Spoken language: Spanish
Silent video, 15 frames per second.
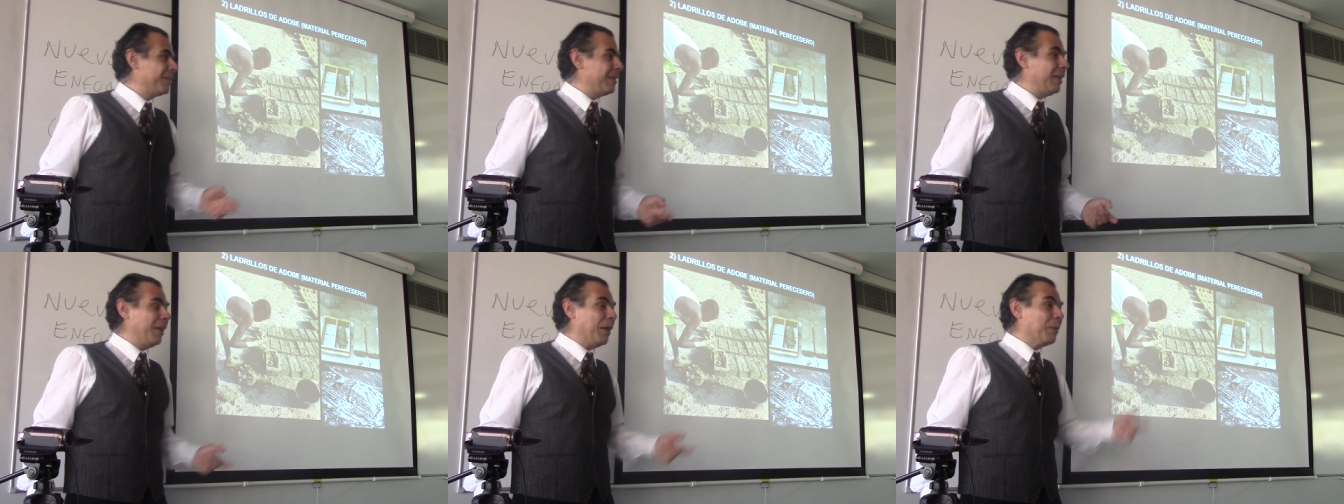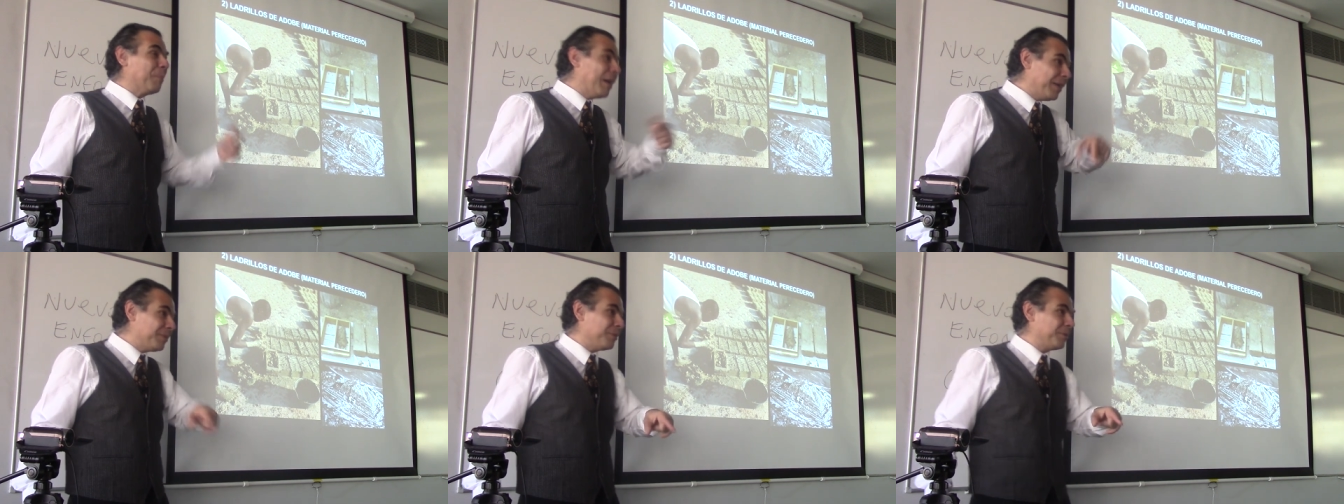El
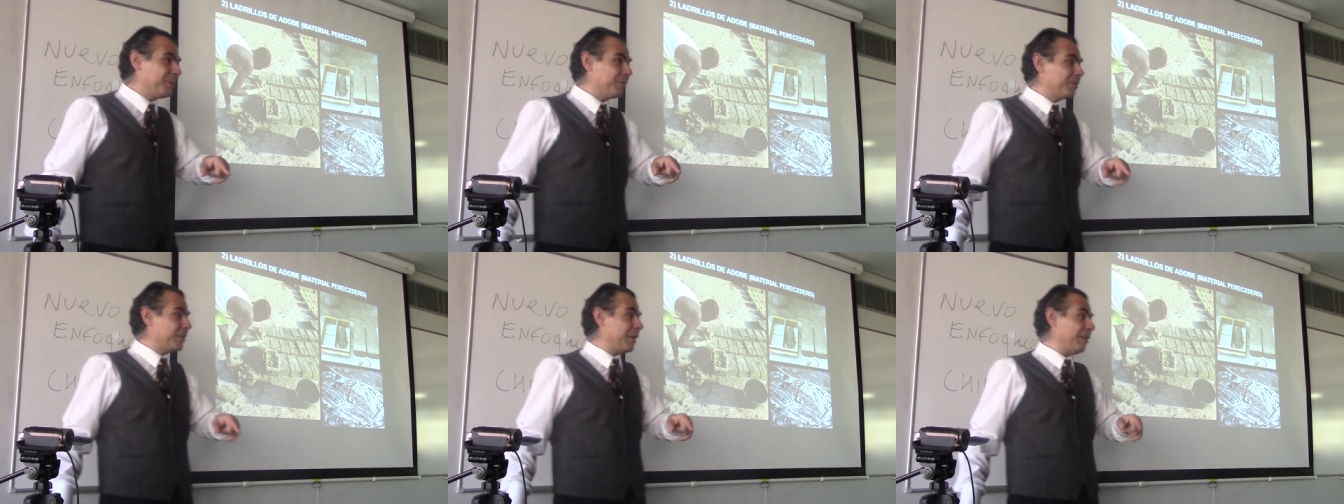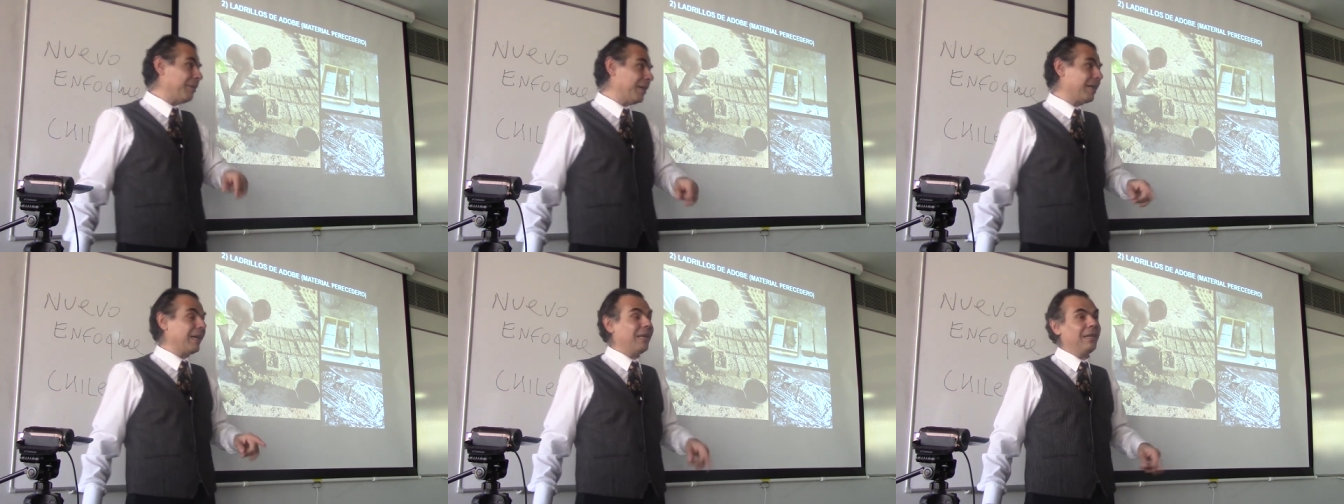hermano
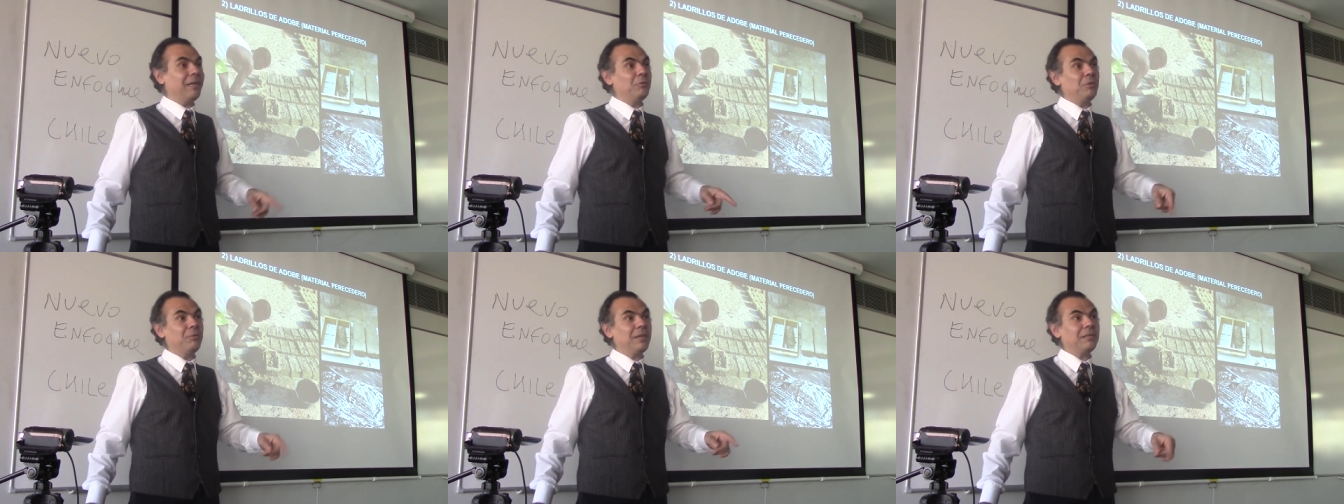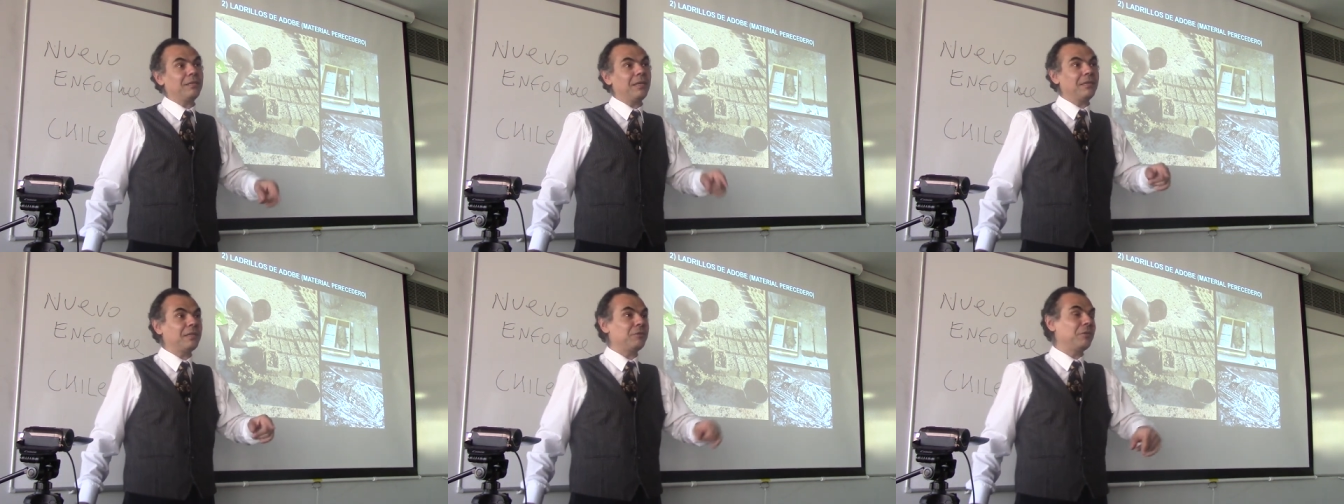trabaja en la
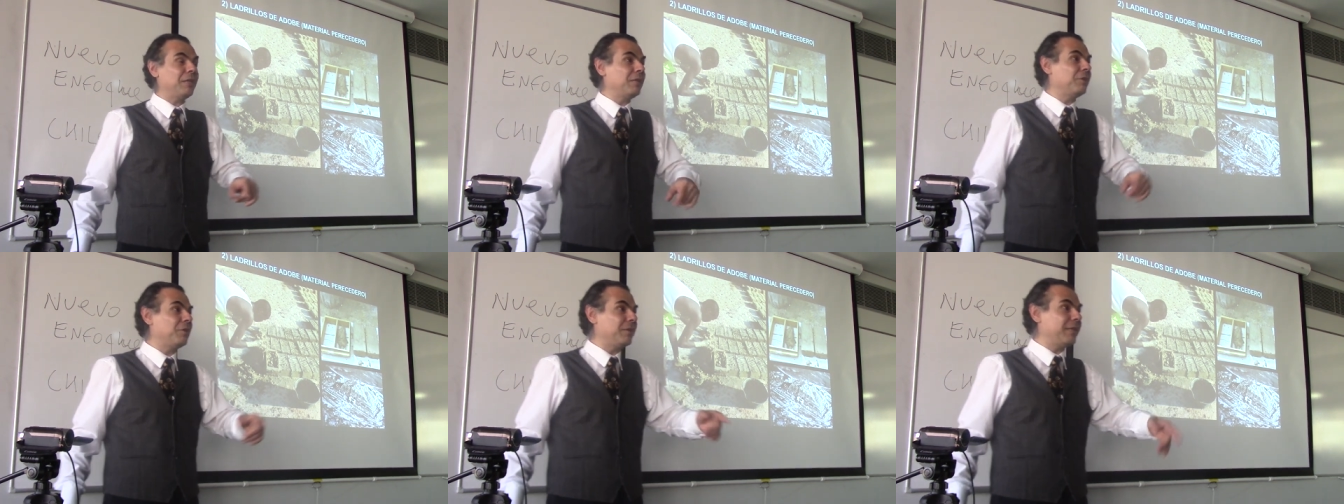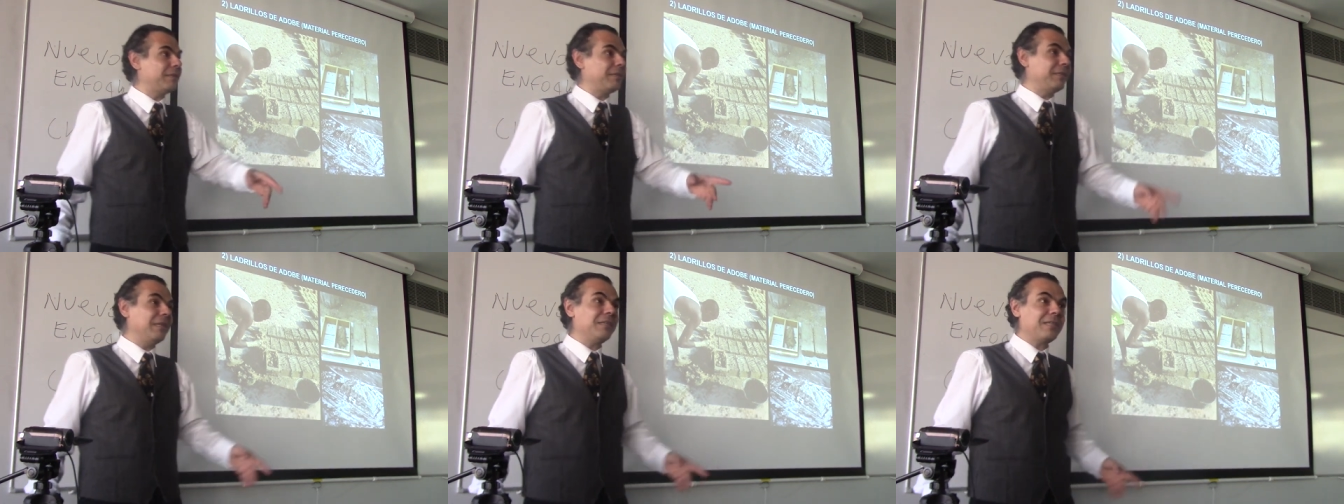Universidad Nacional
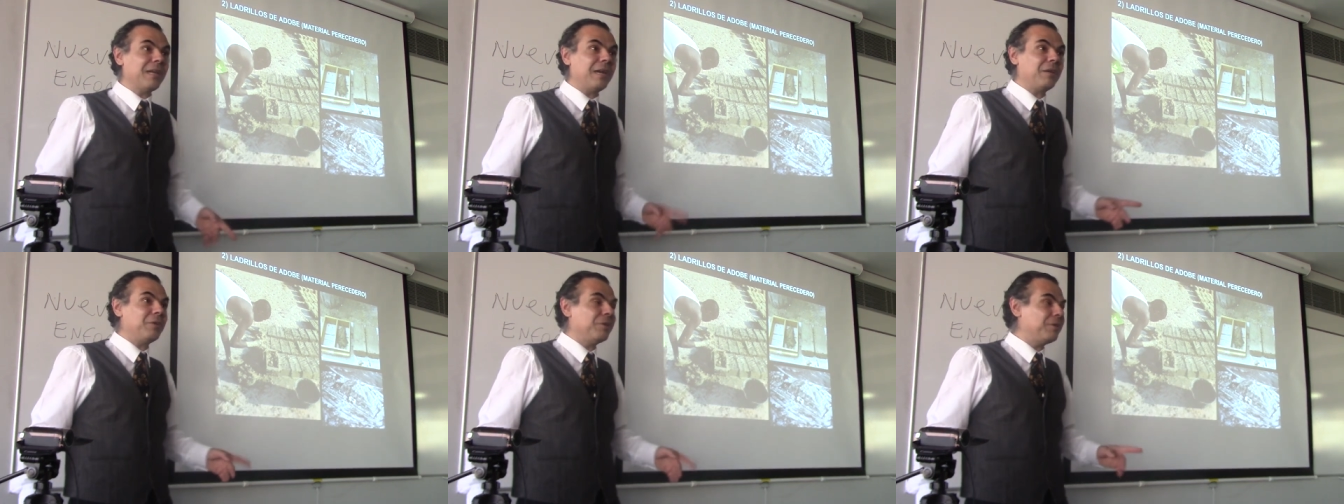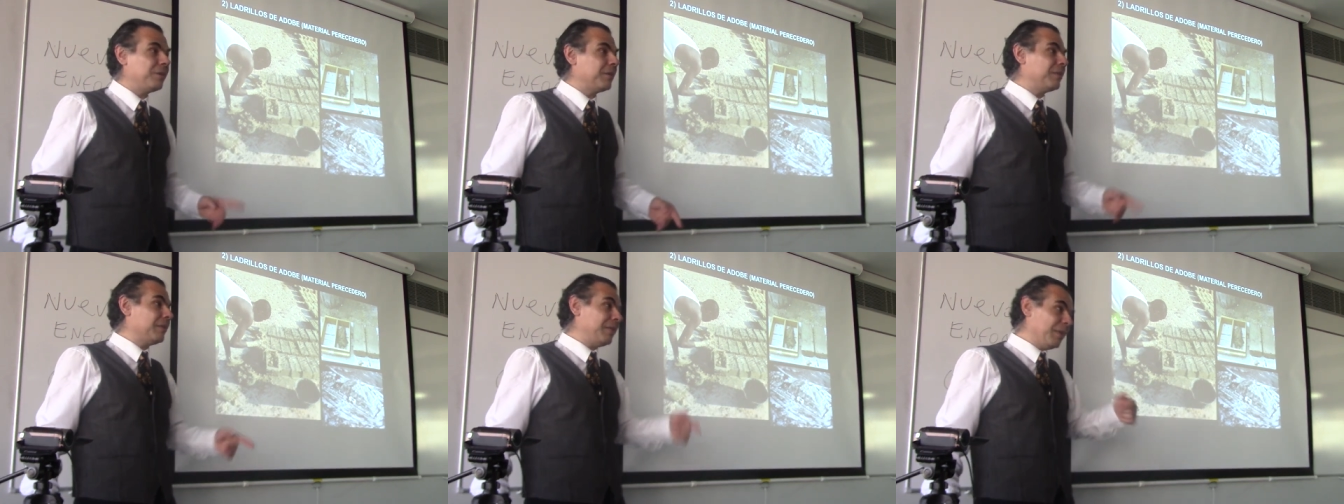Nordeste, en el Chaco,
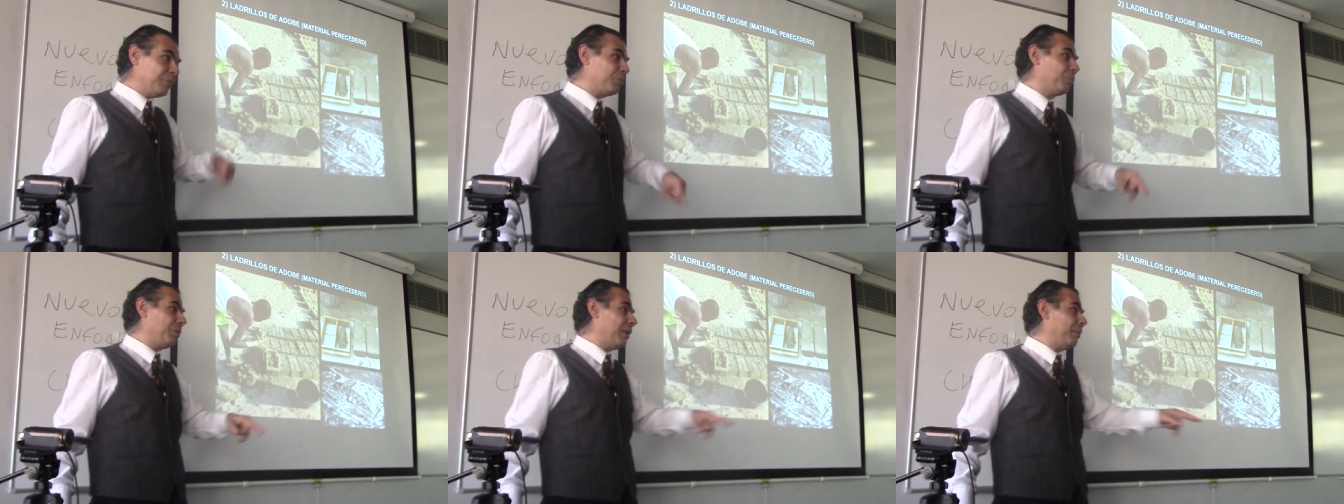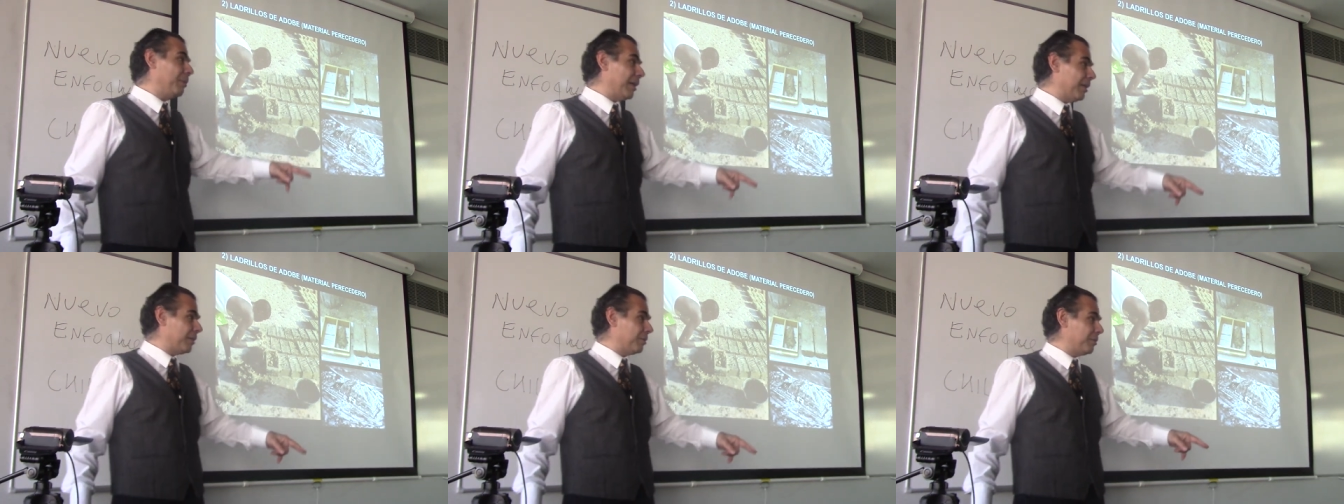y estudia el
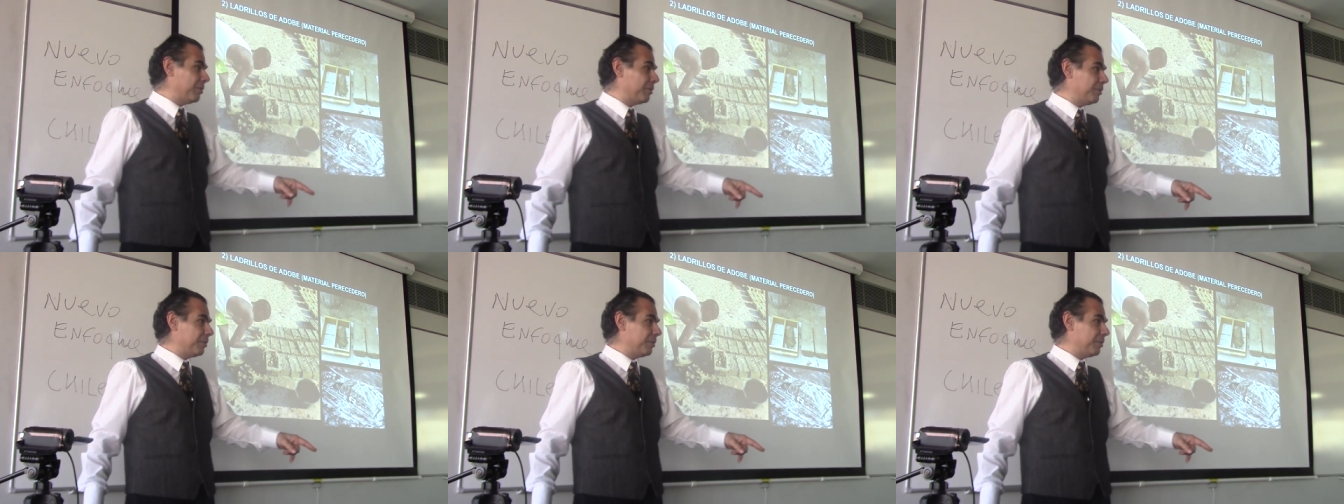barro.